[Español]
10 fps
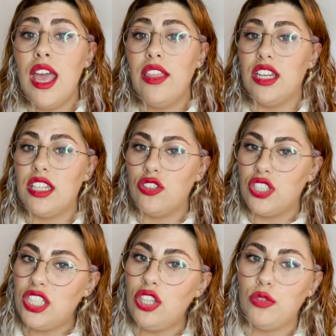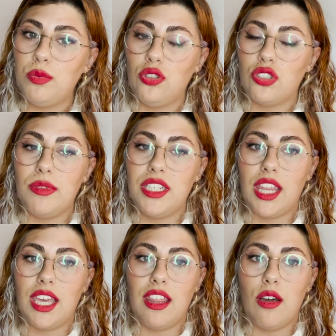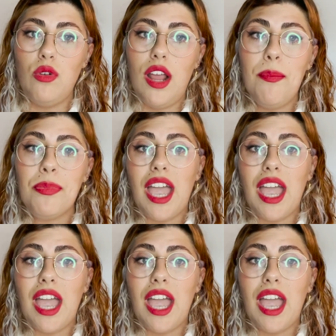Desde los distintos puntos de vista de cada una,